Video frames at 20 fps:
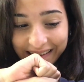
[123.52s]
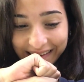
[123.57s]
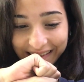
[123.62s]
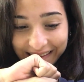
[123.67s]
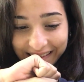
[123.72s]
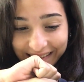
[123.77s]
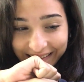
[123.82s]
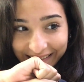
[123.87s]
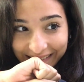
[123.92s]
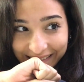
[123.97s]

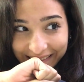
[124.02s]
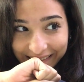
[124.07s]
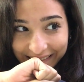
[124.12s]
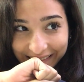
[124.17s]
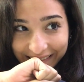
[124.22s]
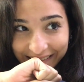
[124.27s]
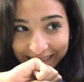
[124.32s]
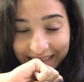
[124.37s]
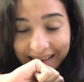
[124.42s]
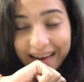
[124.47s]
e
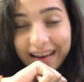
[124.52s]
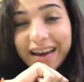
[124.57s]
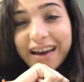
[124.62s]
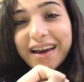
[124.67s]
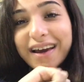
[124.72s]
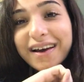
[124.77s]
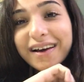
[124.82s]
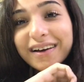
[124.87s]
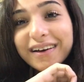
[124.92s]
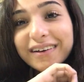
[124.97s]

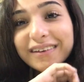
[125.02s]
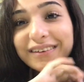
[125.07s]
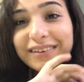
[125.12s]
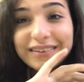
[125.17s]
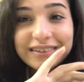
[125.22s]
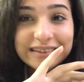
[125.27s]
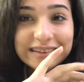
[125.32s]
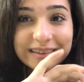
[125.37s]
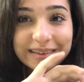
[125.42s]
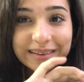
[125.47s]

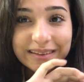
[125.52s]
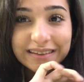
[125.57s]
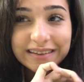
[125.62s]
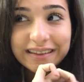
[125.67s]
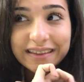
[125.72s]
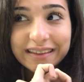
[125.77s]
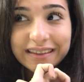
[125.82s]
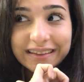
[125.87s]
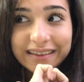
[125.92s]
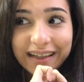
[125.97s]
non so
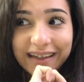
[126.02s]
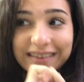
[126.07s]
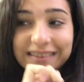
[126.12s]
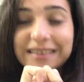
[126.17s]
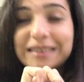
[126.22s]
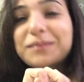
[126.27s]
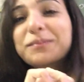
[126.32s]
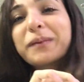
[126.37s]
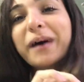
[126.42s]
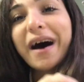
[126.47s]
se
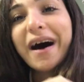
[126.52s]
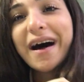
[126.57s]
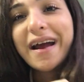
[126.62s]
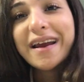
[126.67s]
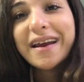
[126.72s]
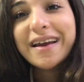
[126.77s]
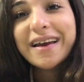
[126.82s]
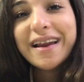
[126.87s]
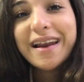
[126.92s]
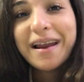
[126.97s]

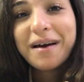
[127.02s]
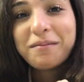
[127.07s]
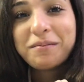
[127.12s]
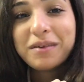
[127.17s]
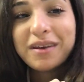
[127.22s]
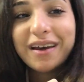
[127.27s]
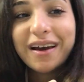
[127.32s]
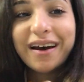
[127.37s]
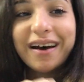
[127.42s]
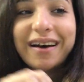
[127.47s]
traspare la
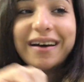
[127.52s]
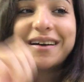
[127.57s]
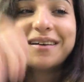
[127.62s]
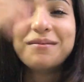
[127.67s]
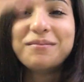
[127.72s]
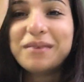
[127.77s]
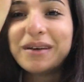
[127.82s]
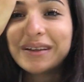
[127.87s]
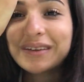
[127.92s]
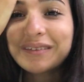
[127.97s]
mia,
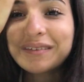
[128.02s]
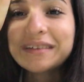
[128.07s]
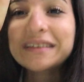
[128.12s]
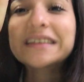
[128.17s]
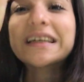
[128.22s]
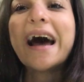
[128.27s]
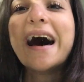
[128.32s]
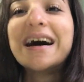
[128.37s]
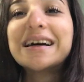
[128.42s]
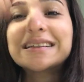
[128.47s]
il mio
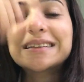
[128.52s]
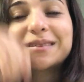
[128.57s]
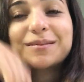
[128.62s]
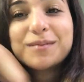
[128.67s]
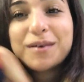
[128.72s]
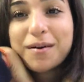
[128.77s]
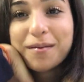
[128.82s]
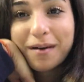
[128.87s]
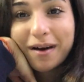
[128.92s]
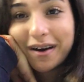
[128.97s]

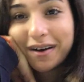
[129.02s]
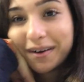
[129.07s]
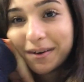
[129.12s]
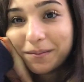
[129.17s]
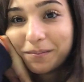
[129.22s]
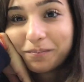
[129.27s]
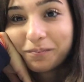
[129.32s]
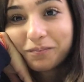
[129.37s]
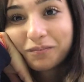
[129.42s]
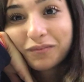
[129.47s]
entusiasmo, ma
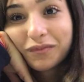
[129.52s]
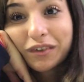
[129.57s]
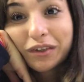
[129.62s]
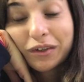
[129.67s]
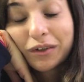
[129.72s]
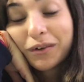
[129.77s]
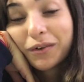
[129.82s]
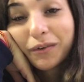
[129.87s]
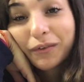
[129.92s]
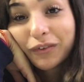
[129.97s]

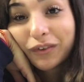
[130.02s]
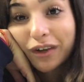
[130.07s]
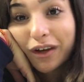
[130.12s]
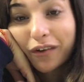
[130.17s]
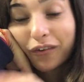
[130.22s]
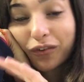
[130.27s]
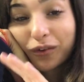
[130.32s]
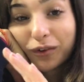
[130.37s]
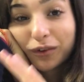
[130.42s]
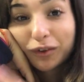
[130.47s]
io
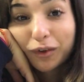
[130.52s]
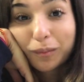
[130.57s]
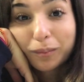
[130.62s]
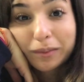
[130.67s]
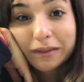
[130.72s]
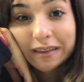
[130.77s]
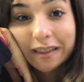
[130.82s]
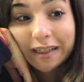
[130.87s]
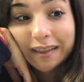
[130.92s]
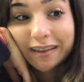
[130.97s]
cioè, sono
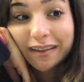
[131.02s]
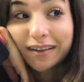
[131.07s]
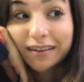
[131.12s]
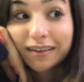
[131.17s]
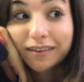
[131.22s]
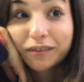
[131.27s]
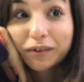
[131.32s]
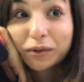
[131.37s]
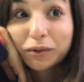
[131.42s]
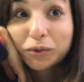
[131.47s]
troppo
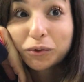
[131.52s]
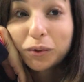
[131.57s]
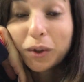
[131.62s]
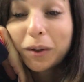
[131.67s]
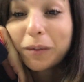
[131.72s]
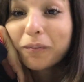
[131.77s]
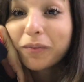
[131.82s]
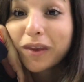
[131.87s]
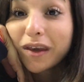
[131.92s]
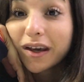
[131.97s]
esaltata, ve lo
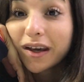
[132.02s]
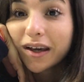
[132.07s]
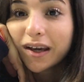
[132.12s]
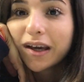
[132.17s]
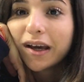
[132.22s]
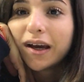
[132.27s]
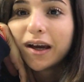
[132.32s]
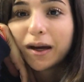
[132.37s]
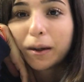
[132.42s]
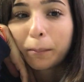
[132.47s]
giuro.
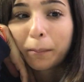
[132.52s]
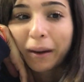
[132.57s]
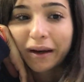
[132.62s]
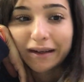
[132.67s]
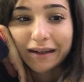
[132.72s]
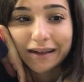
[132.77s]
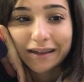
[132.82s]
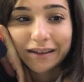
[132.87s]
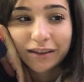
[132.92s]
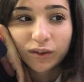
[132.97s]

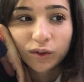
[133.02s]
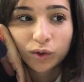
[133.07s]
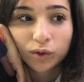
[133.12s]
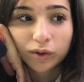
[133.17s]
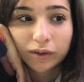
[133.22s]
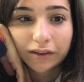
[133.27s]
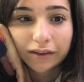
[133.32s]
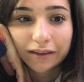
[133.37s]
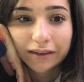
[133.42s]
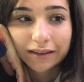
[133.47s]
Magari
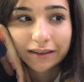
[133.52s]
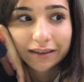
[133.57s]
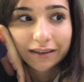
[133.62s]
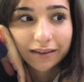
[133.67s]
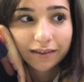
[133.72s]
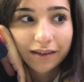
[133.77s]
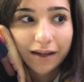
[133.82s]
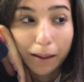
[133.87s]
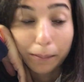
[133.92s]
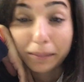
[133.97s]
non,
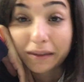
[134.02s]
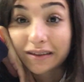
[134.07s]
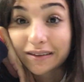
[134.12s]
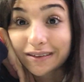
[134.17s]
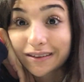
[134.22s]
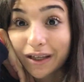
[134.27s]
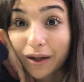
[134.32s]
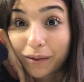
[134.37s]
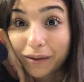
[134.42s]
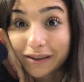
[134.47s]
non la
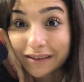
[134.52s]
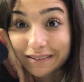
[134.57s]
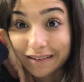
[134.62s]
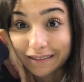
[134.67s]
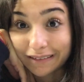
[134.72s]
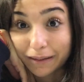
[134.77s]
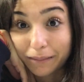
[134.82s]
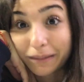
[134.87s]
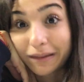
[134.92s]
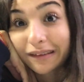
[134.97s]
penserò
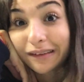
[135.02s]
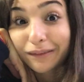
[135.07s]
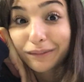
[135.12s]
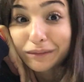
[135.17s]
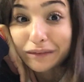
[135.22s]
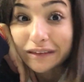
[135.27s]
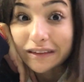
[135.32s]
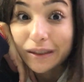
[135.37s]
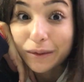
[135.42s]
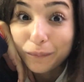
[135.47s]
esattamente
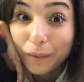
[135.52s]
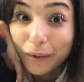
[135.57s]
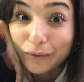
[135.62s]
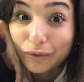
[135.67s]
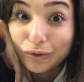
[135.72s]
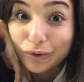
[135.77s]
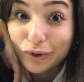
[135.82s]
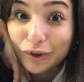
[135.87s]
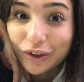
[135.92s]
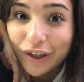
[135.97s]
così
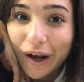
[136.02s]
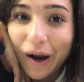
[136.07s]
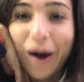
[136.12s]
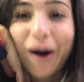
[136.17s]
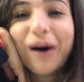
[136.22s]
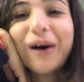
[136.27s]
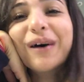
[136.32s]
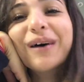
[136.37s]
quando uscirò,